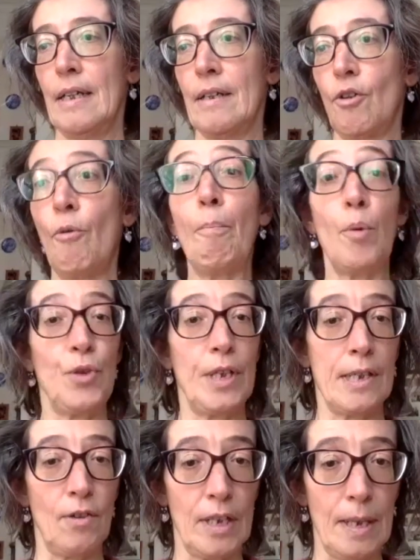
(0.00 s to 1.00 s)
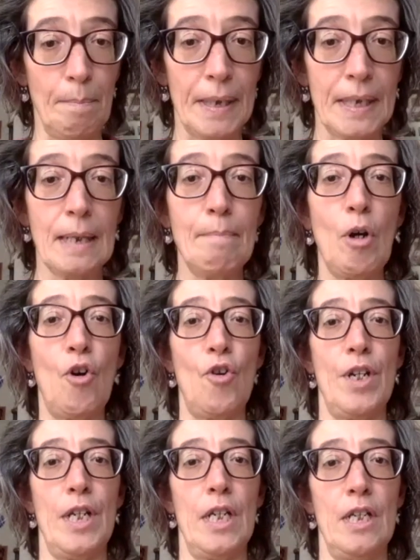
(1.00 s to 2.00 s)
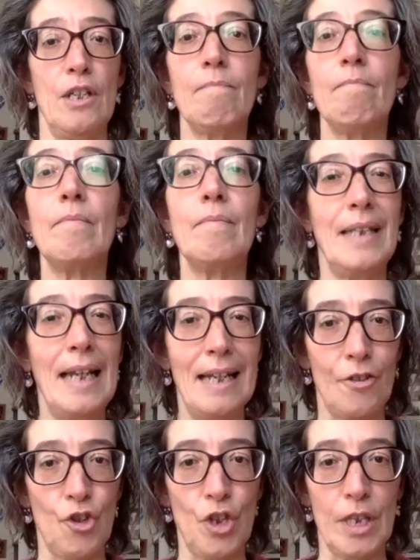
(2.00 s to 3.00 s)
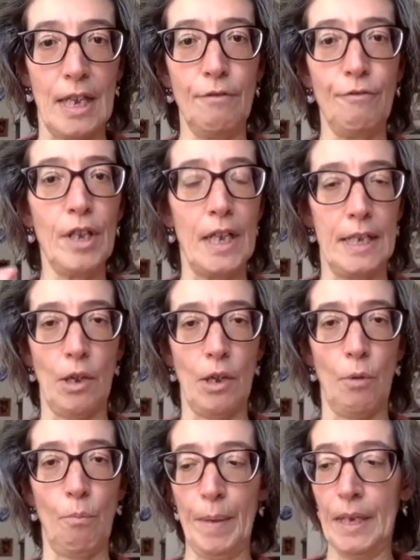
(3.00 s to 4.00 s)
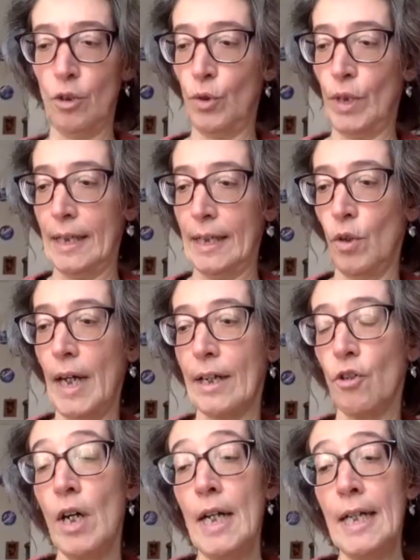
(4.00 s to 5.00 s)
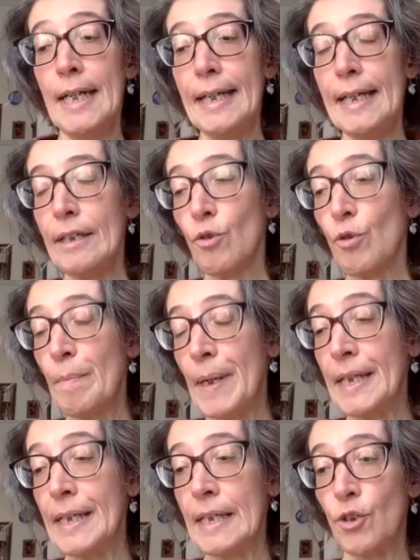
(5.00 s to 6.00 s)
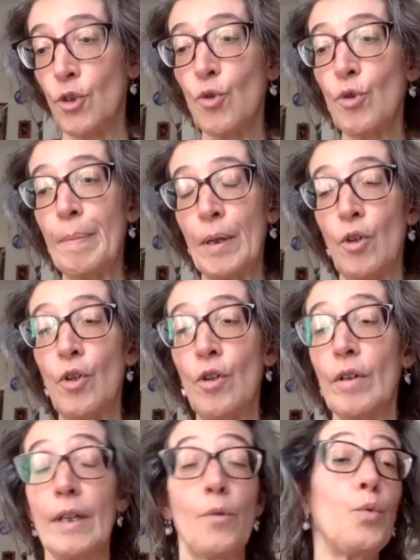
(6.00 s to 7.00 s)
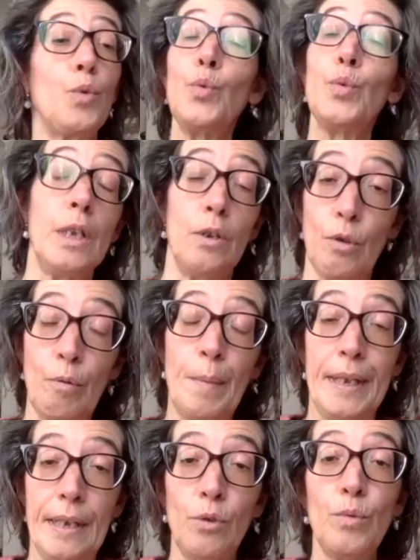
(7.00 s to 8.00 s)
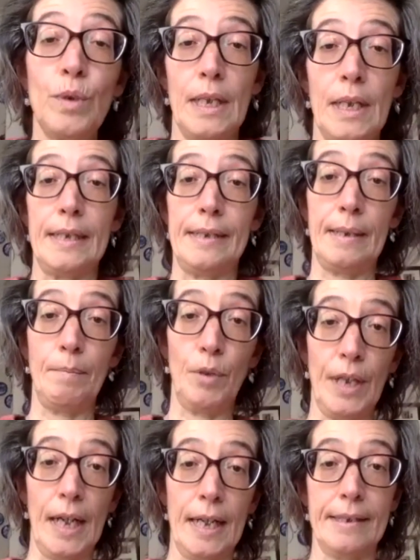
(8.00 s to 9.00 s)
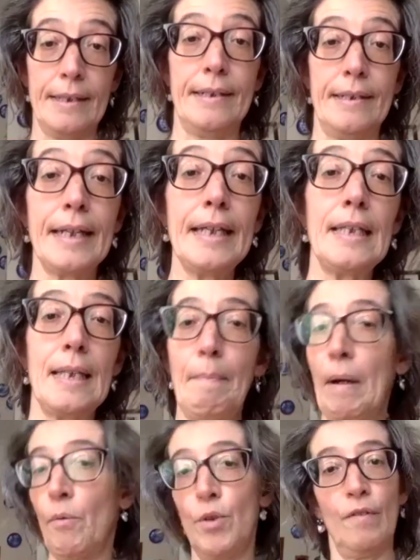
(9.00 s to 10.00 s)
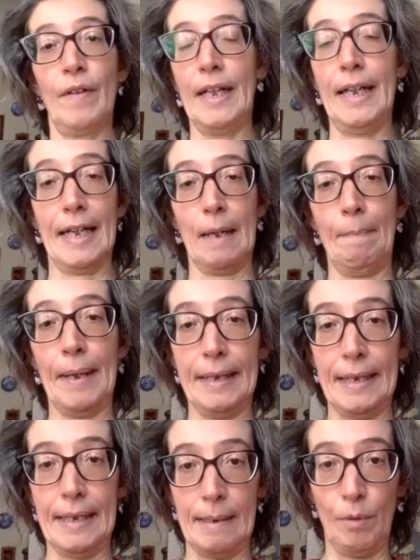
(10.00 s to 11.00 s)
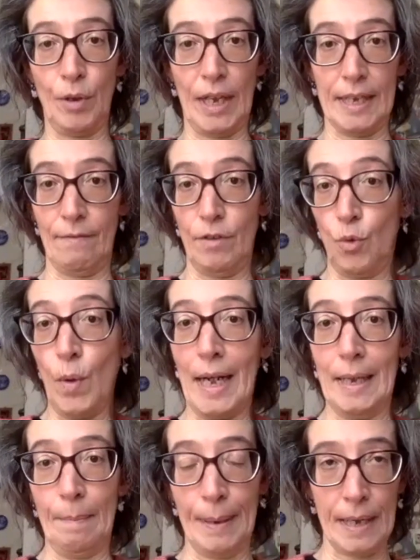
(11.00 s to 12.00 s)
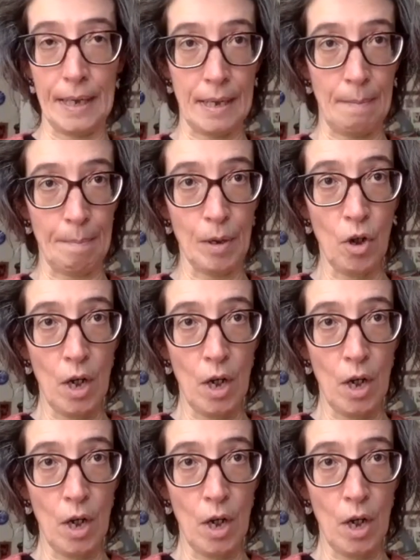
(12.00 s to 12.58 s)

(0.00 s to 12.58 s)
composizione dei patrimoni, della città di Firenze a un momento dato. Ecco, i documenti sono però eh, tutti i documenti, tutte le testimonianze scritte, ma questo vale anche per le testimonianze visuali, per esempio,